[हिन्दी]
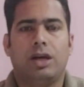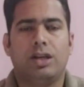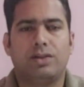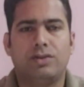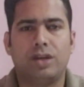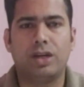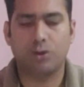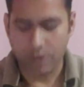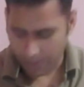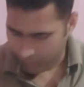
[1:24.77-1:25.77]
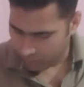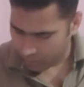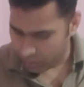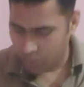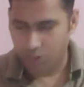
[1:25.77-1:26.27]
इस वर्ड को
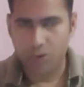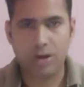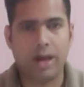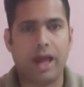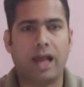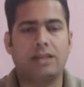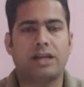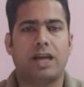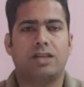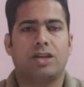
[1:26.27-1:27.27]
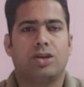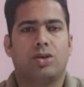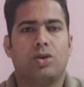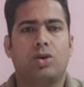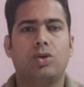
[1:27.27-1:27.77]
आपको एक्सरसाइज के
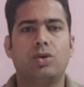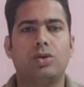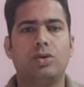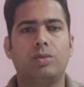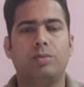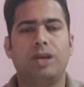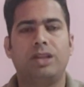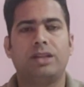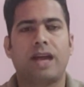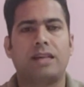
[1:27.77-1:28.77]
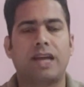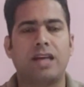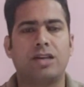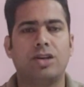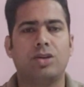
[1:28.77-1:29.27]
थ्रू ब्रीथिंग
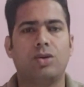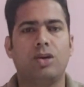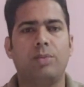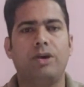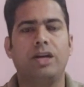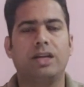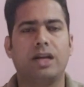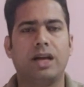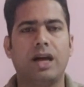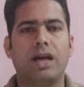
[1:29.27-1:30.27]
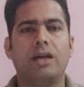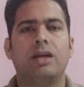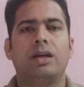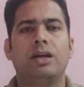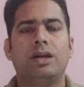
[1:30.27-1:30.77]
एक्सरसाइज के थ्रू रिपीट करना है
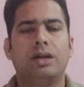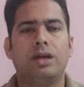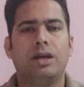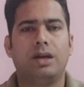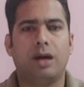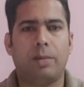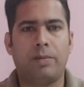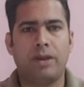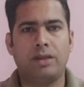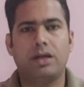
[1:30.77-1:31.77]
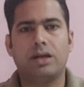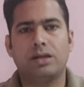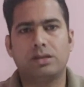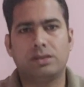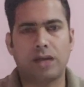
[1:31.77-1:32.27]
अपने अंदर
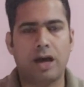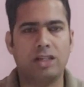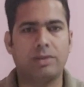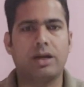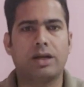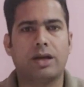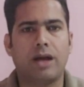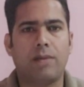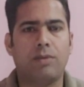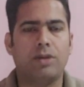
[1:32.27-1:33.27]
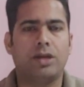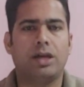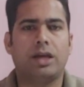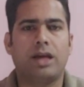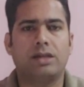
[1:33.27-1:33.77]
सांस भरकर आपको
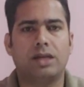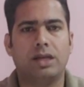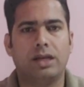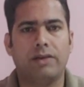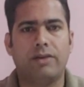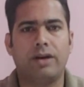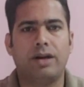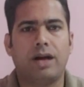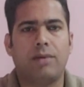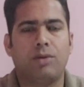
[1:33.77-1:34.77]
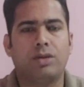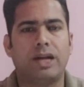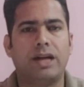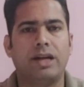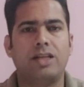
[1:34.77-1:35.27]
देखिए कैसे ये वर्ड आपको
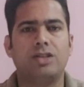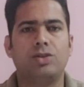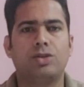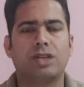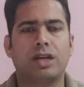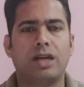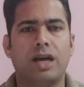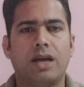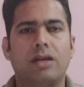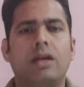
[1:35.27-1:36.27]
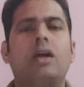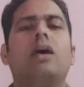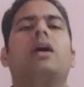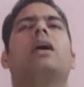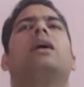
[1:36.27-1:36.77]
सेंटेंस यूज़ करना
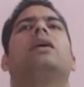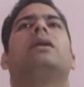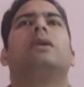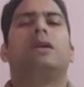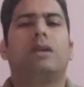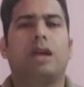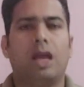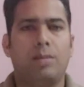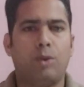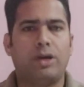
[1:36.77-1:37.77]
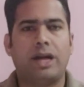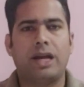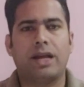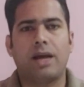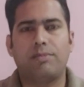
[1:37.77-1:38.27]
है
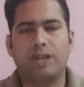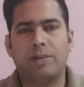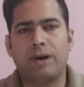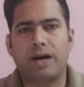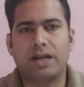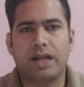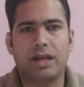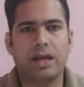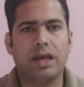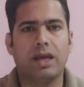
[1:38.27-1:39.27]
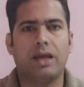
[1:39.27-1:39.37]
इम्पोर्टेंट के आप तीन पार्ट करेंगे